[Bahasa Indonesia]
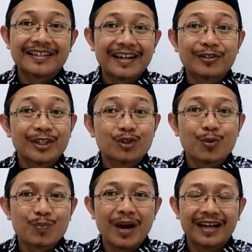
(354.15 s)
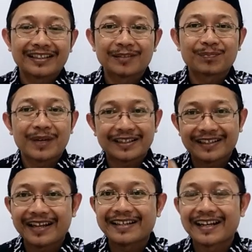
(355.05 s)
di Jombang tempat
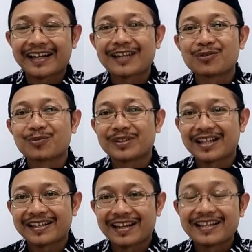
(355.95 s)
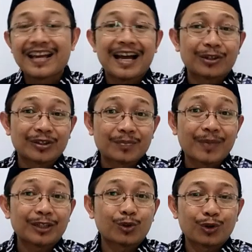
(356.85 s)
kelahiran NU misalnya atau
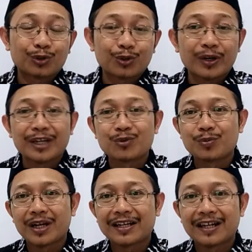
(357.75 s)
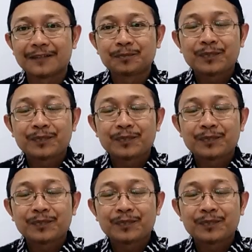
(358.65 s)
tempat tokoh-tokoh NU berada.